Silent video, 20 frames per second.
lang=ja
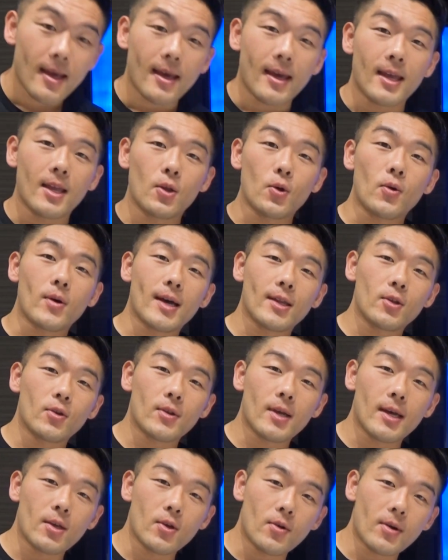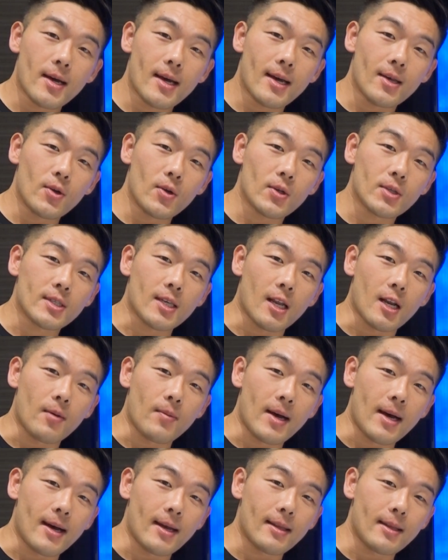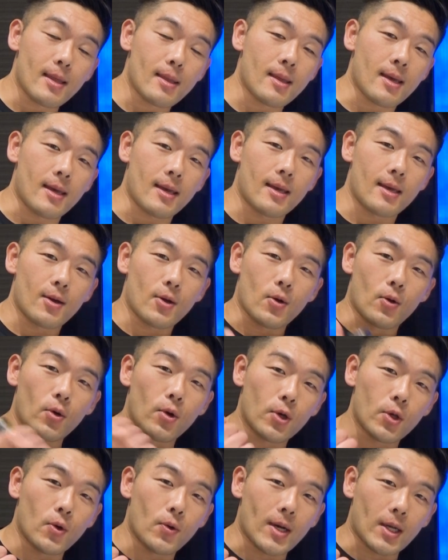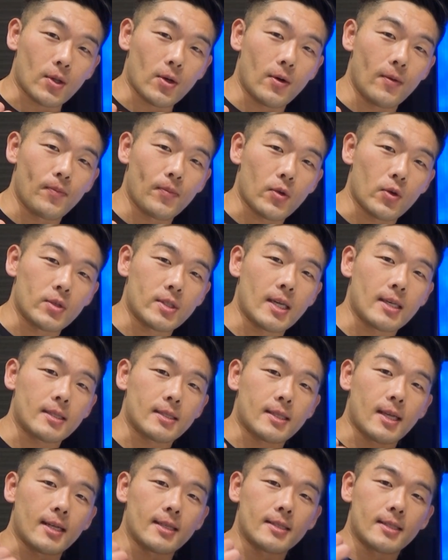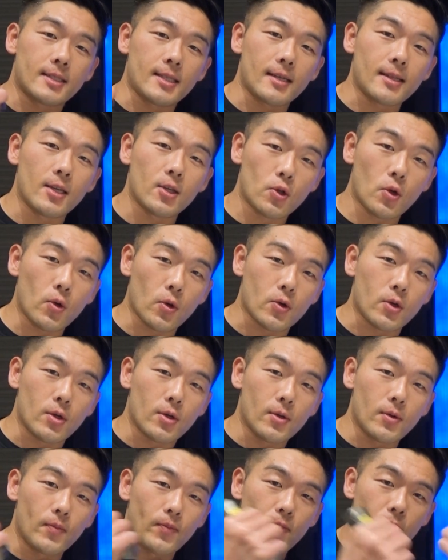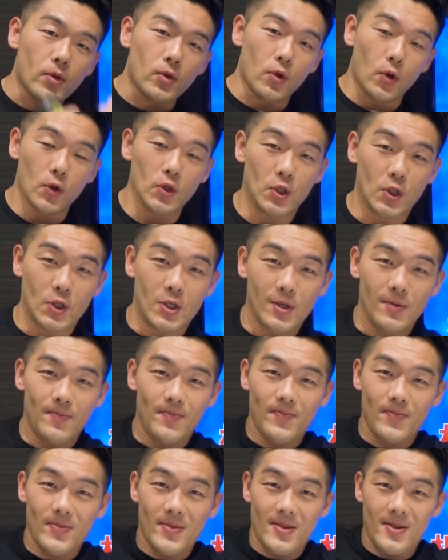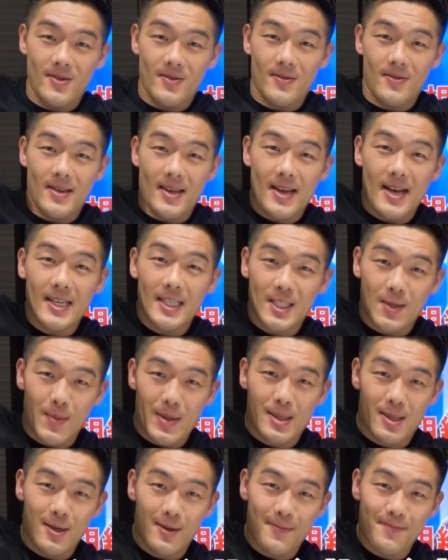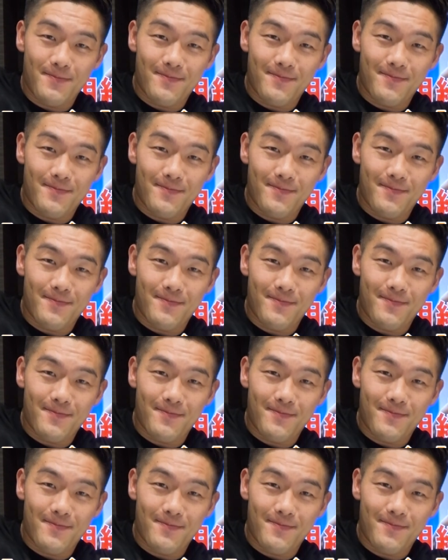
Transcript: えー、動画の内容がよろしければ、ぜひ高評価と、そしてチャンネル登録、よろしくお願いします